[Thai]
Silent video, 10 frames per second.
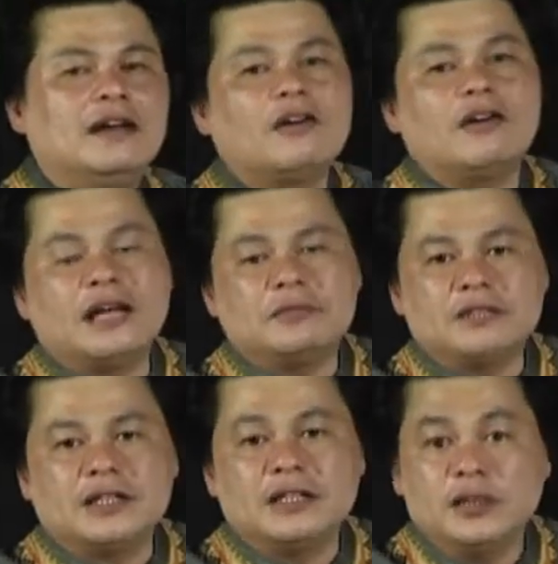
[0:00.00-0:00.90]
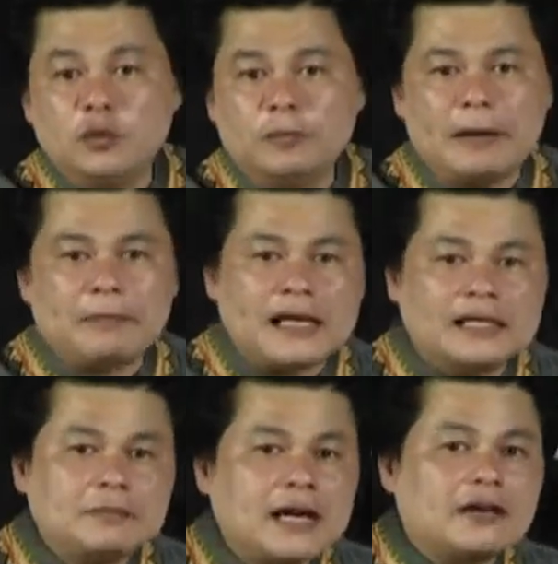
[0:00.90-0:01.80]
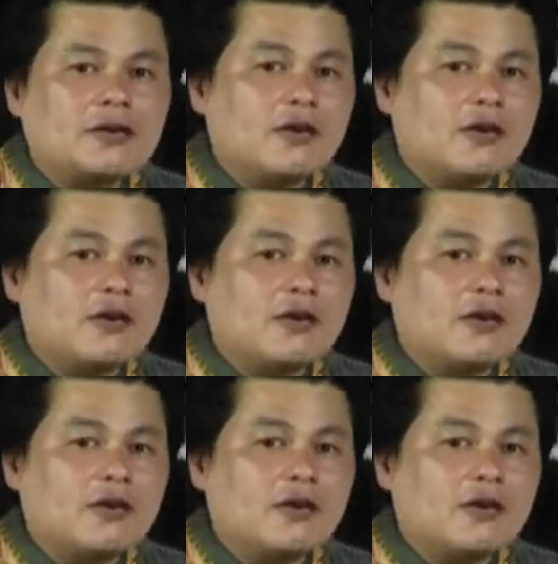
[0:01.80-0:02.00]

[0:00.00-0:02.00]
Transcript: แล้วก็นำเสนอในรูปแบบการทำงาน